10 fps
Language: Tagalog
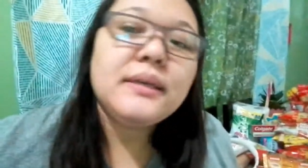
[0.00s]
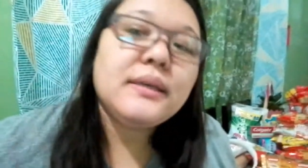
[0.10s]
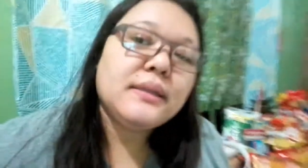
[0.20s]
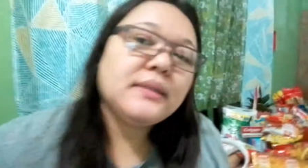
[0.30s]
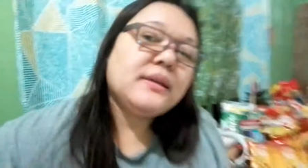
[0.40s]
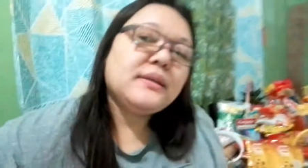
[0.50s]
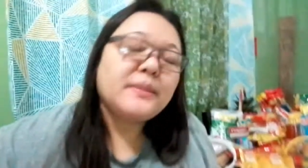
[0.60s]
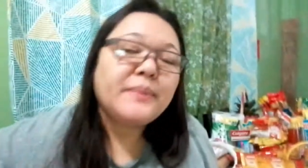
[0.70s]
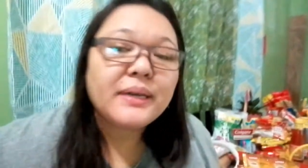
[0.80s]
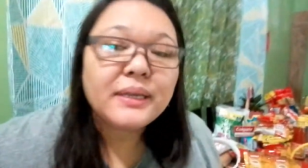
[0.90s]
Hmm.
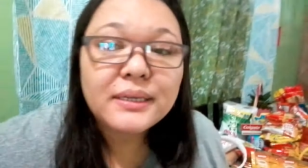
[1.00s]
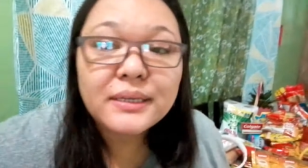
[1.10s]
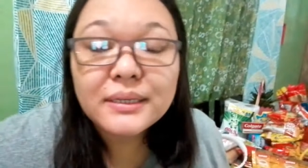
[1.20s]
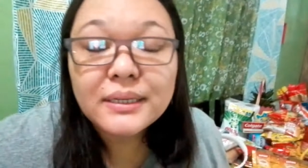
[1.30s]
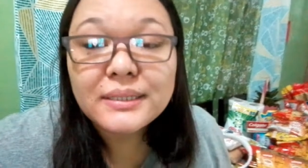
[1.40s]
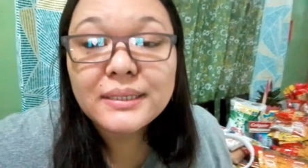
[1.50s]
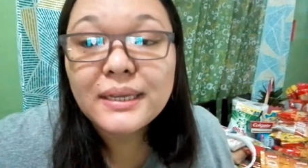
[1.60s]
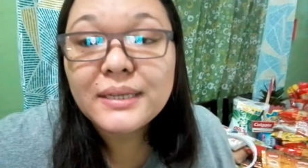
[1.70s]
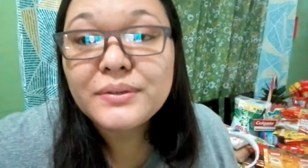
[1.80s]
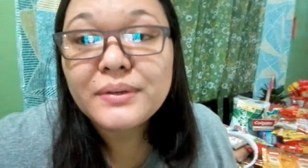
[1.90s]
Sa bagay kasi guys,